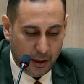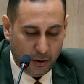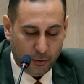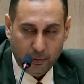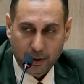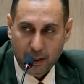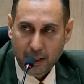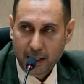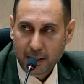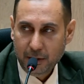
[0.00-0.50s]

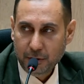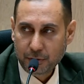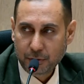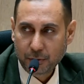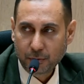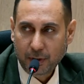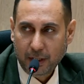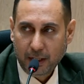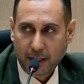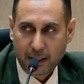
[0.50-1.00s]

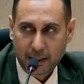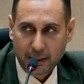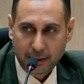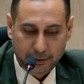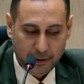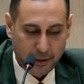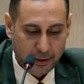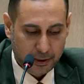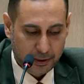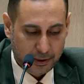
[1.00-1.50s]
ولسوء
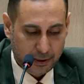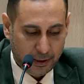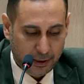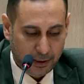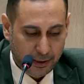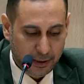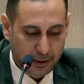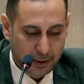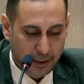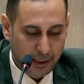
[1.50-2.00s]
حالته
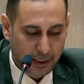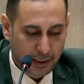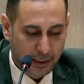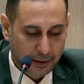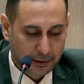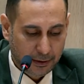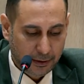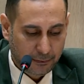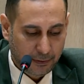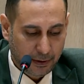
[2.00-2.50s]
الصحية
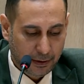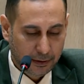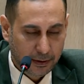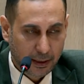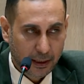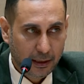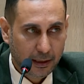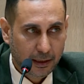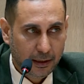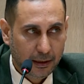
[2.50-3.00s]

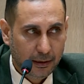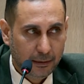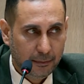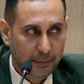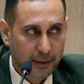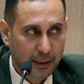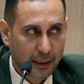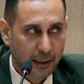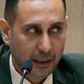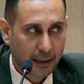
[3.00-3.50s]
يتفضل
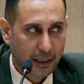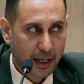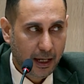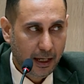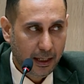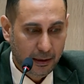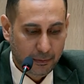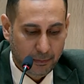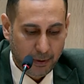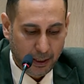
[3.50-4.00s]

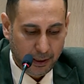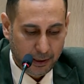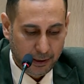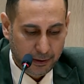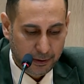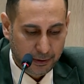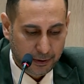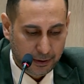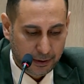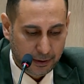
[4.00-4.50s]
بإلقاء
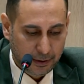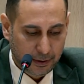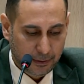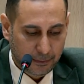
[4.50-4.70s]
البحث